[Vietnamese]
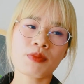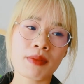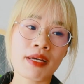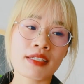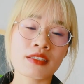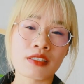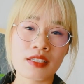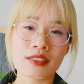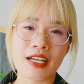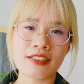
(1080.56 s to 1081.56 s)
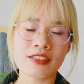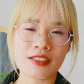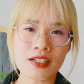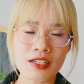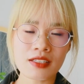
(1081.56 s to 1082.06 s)
giúp các bạn trở nên giá trị
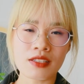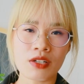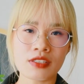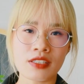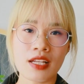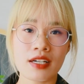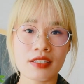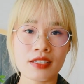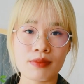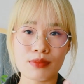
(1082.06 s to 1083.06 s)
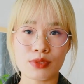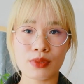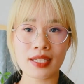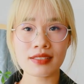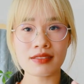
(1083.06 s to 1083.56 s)
hơn đó chính là kiểm
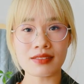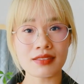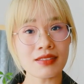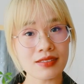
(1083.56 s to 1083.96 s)
soát sự tức